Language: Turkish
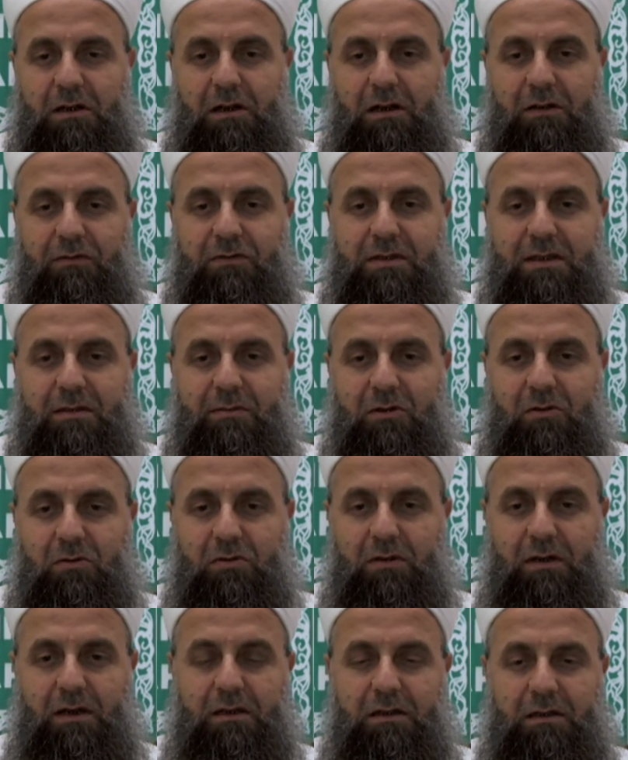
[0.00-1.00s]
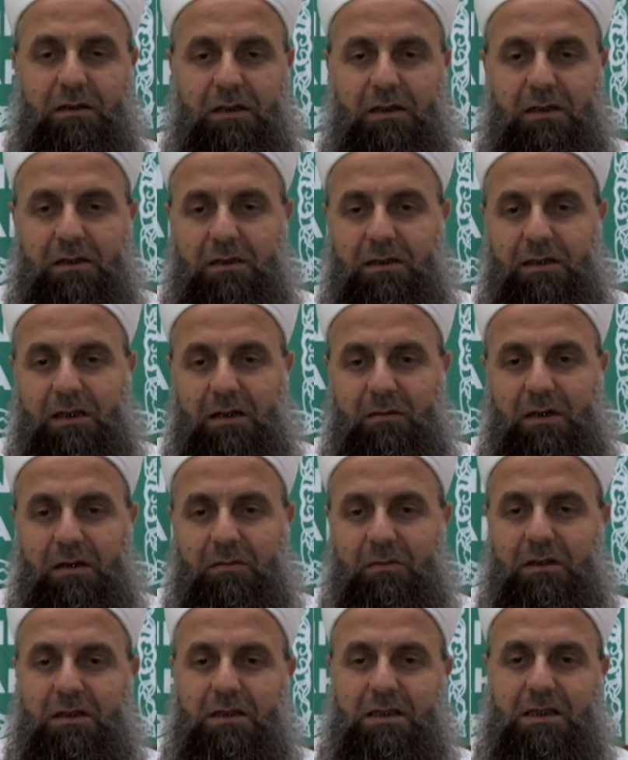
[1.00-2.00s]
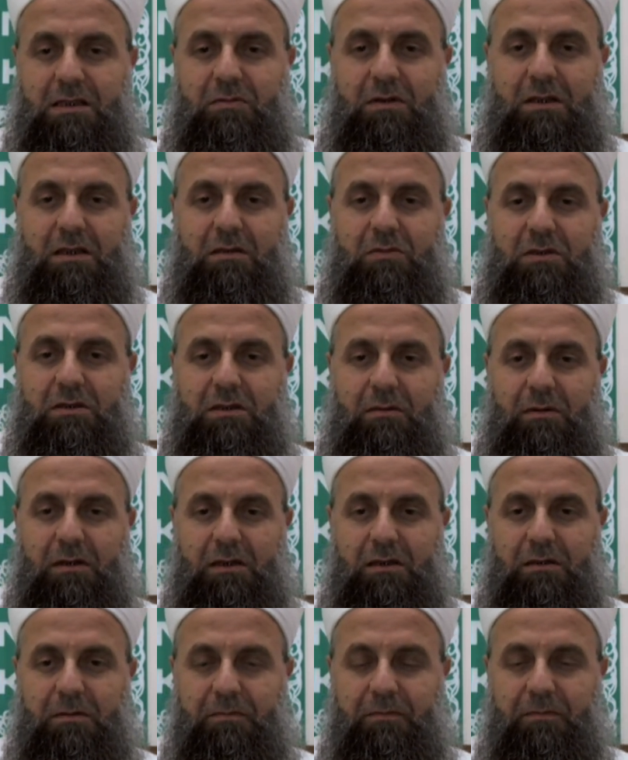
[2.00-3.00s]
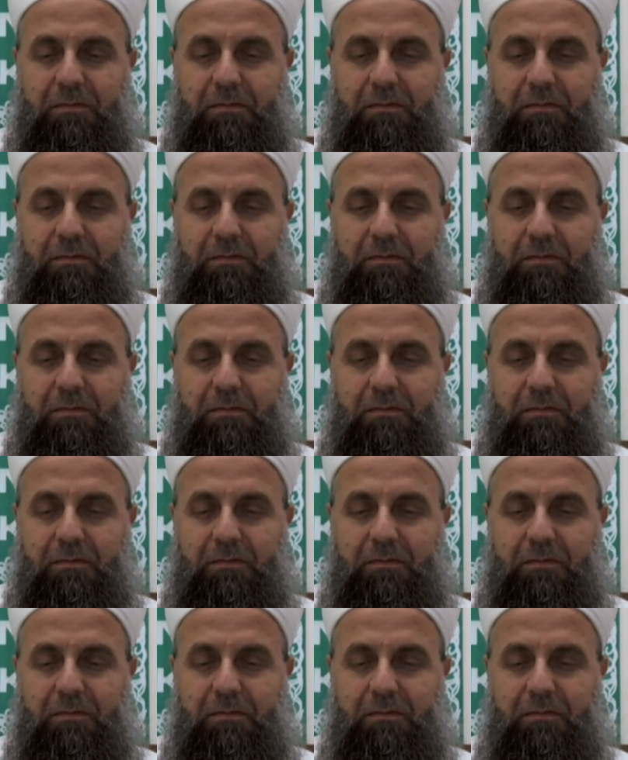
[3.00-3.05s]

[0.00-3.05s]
Hafız demek Kur'an'ın tamamını ezberlemiş demek.